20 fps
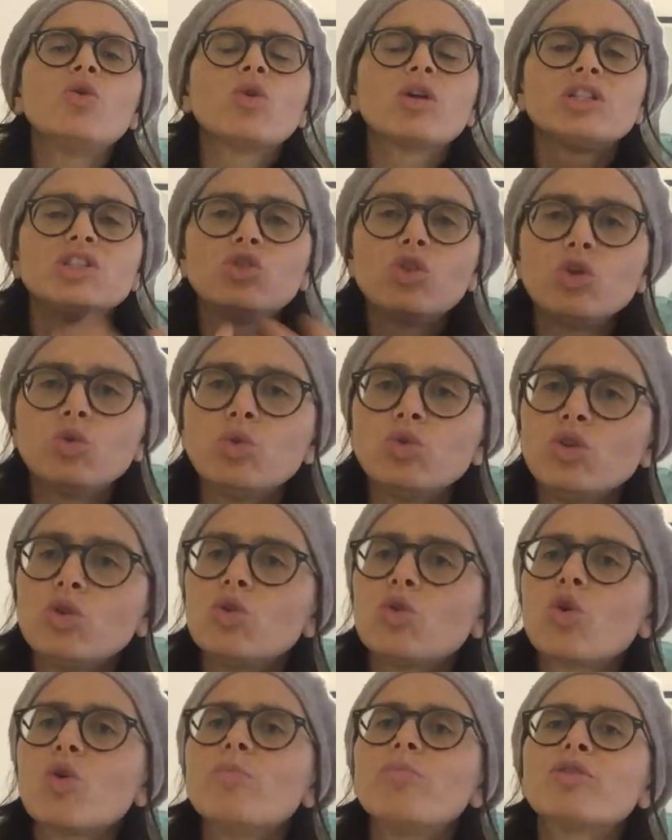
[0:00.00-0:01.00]
le loro azioni, tutti
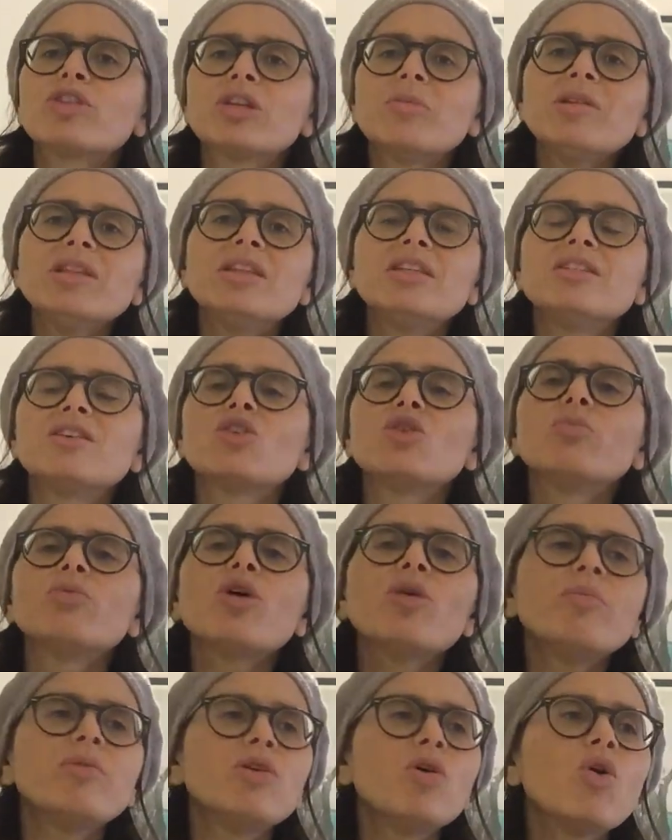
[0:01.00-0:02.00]
i loro comportamenti siano
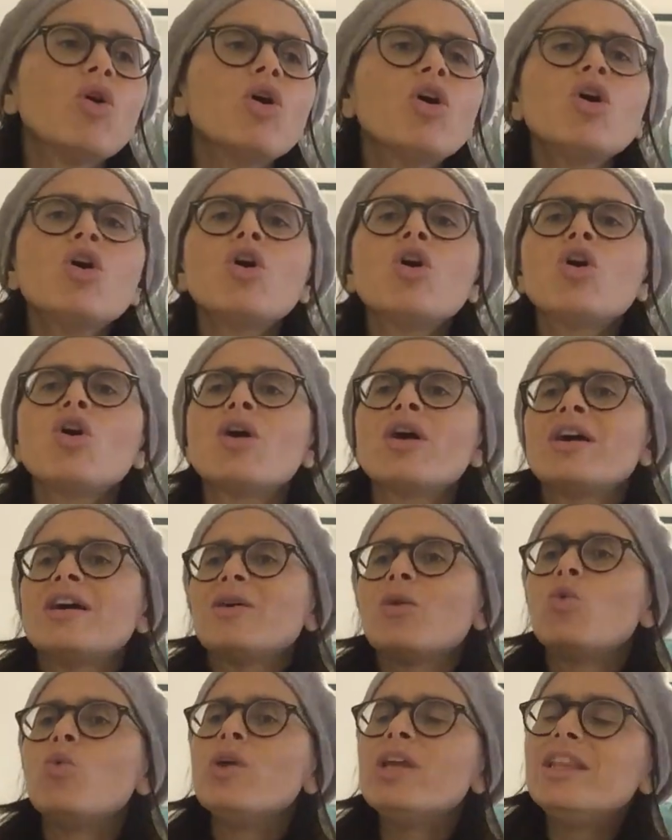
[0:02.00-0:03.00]
proprio
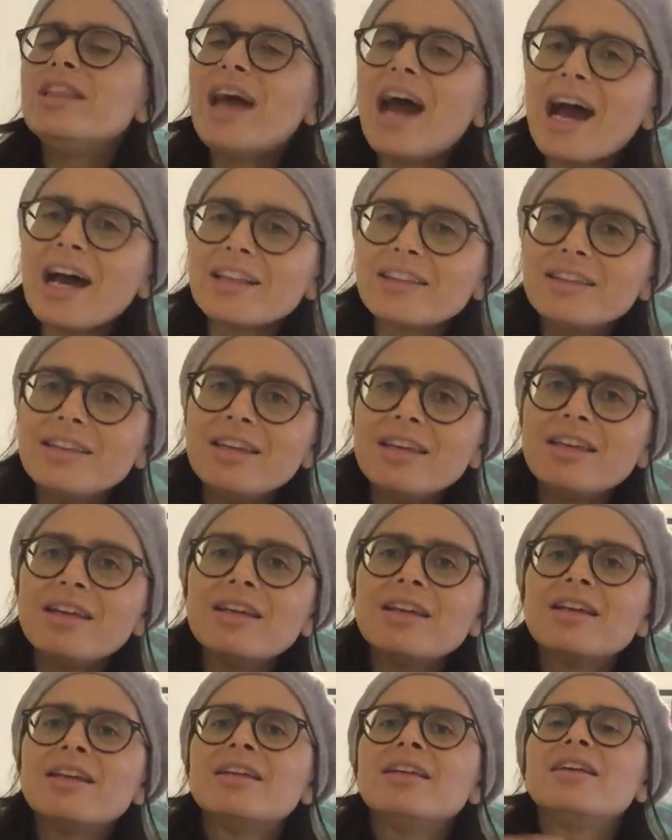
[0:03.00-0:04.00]

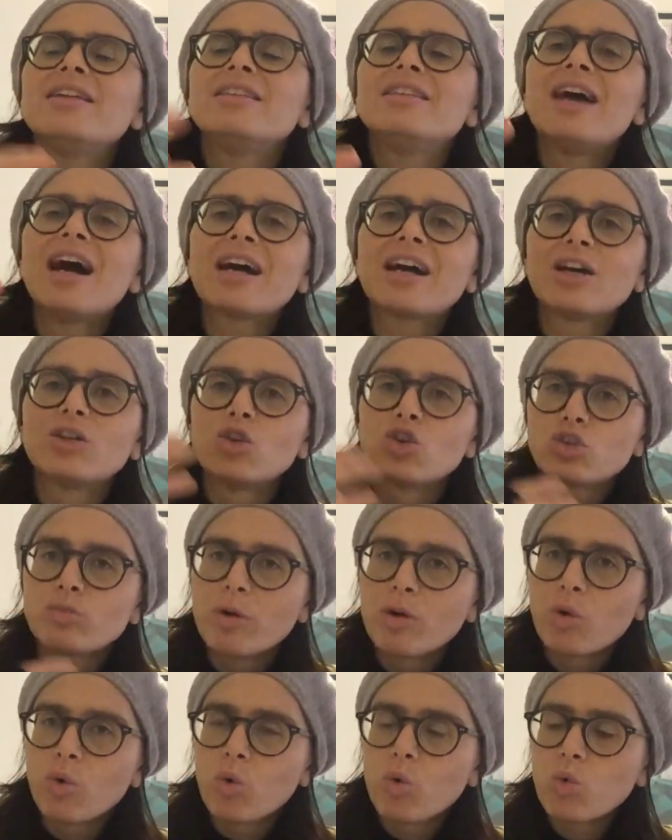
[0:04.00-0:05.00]
guidati da Akadosh
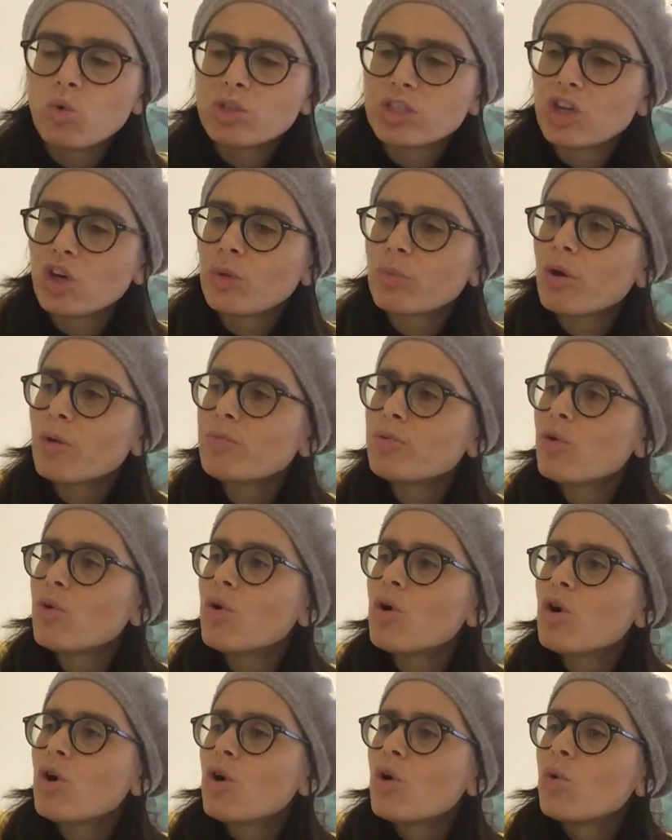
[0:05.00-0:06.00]
Baruch siano
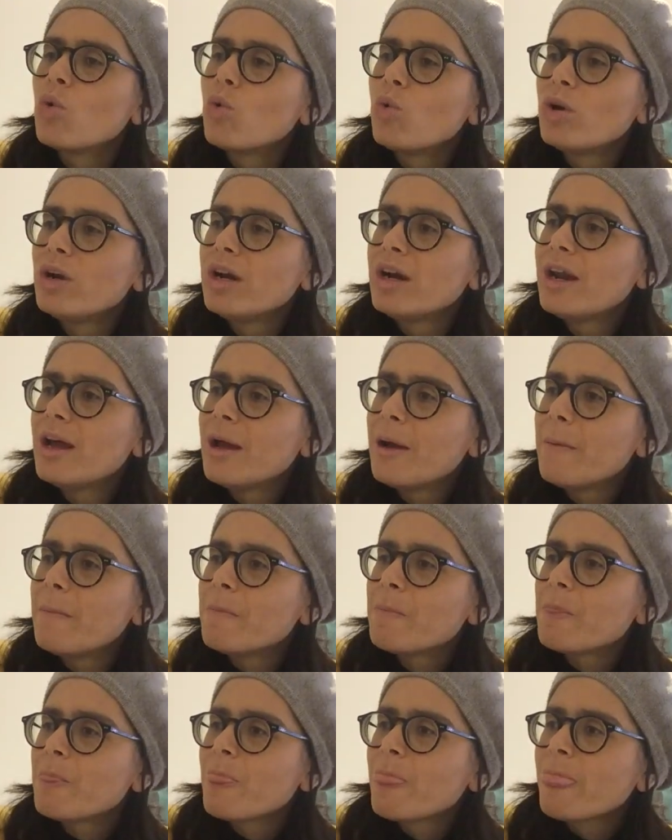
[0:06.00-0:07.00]
proprio un...
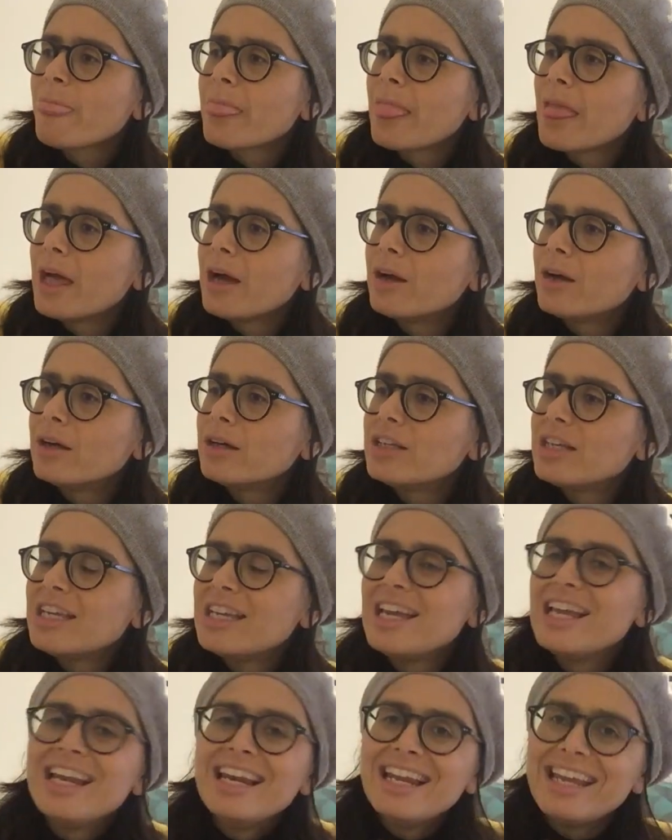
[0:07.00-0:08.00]
E,
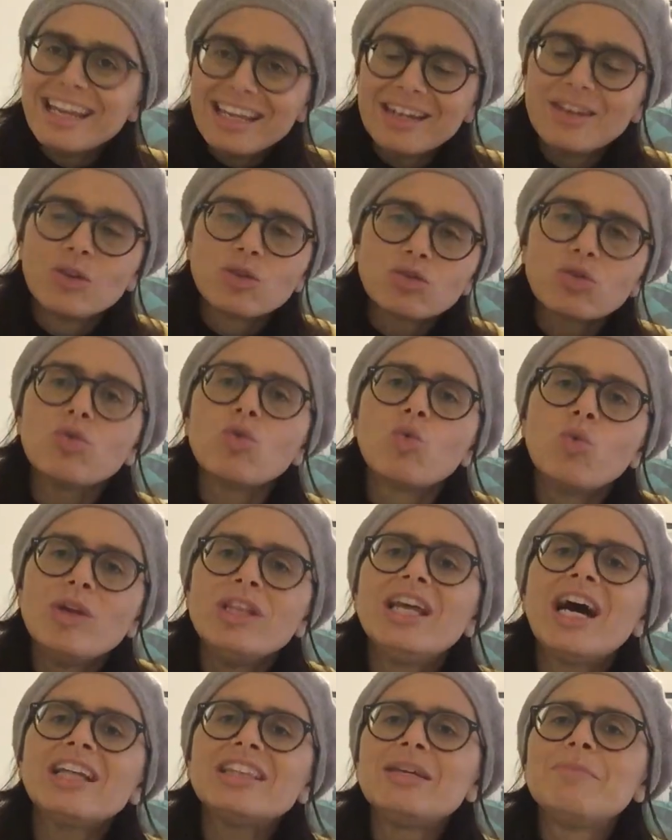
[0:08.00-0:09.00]
e le, non solo
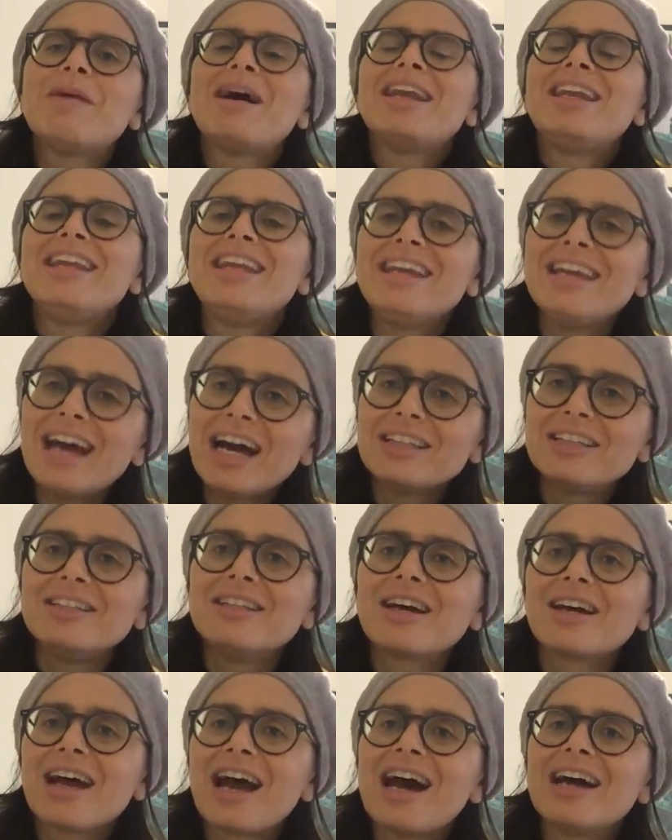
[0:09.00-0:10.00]
guidati ma legati
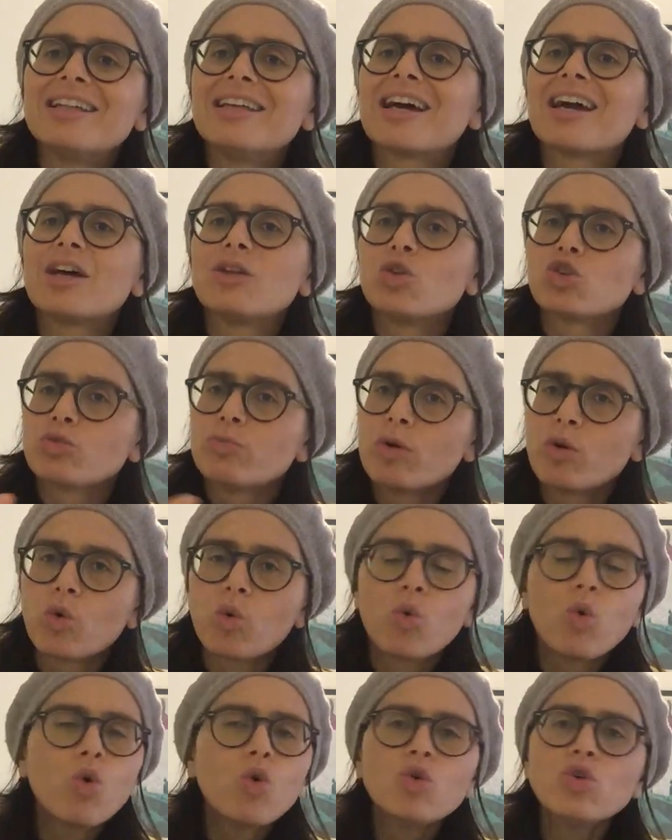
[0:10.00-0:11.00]
da, ad Akadosh
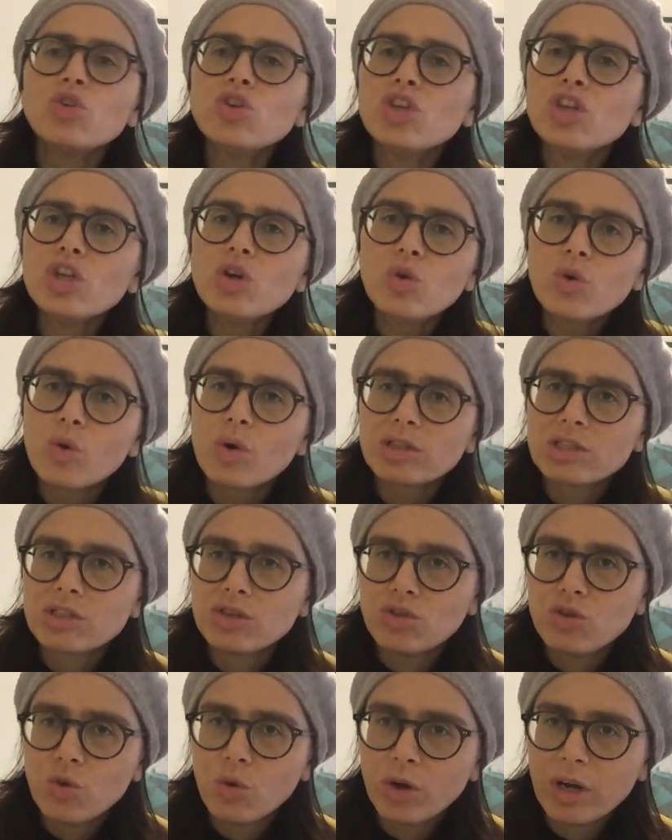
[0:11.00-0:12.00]
Baruch ogni loro
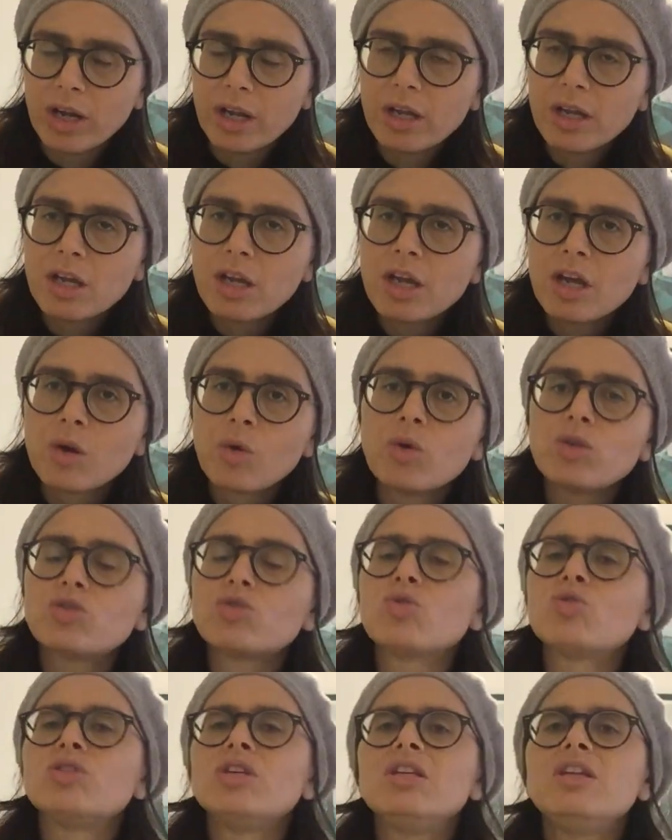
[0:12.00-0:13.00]
azione.
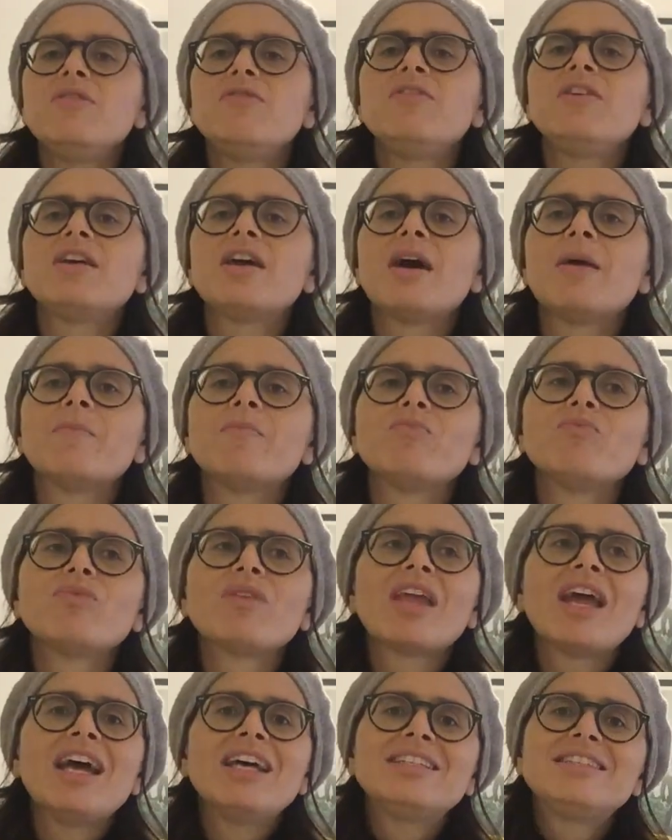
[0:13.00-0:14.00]
Questo significa
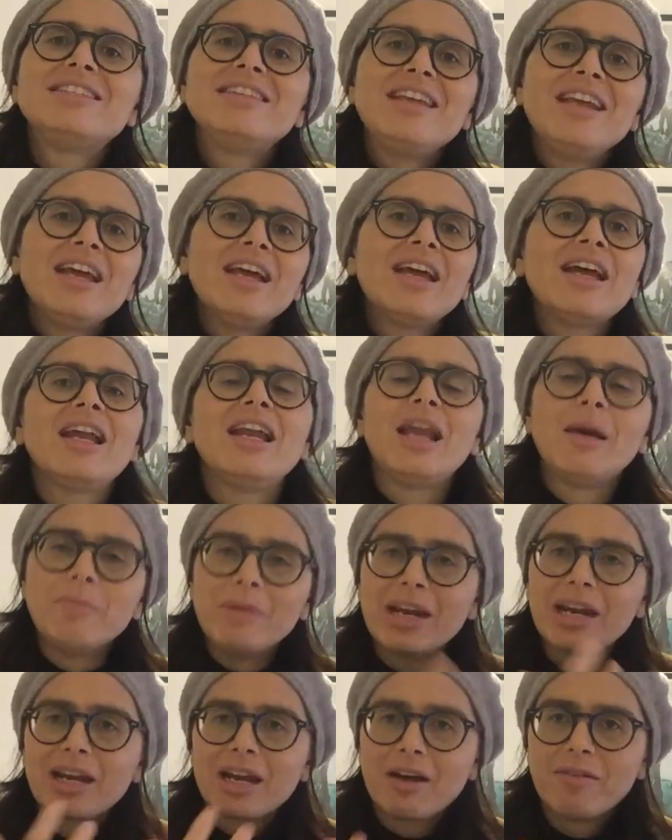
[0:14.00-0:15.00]
essere la
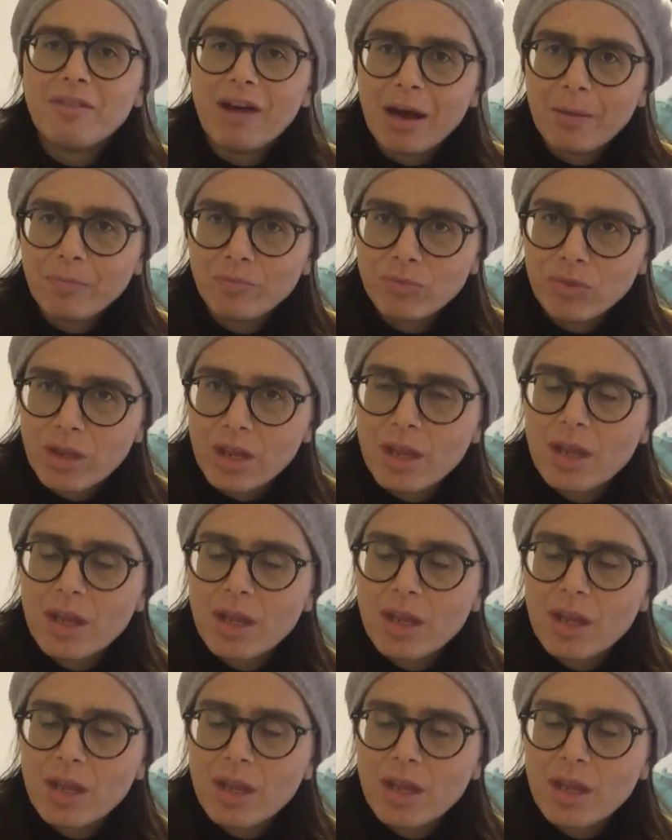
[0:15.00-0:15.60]
Merkavah,